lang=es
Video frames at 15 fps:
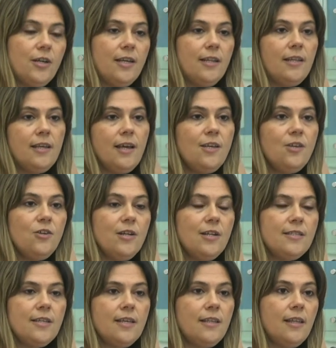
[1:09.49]
este año del
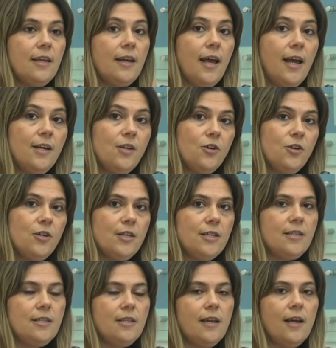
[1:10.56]
centenario del
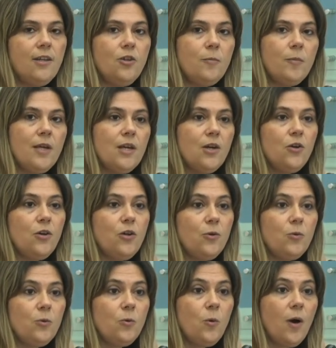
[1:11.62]
Sindicato Médico del
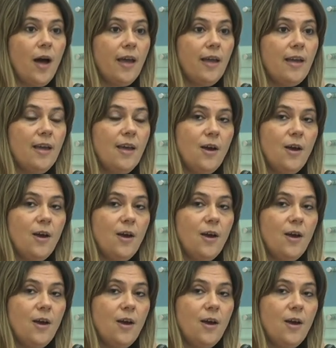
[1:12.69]
Uruguay,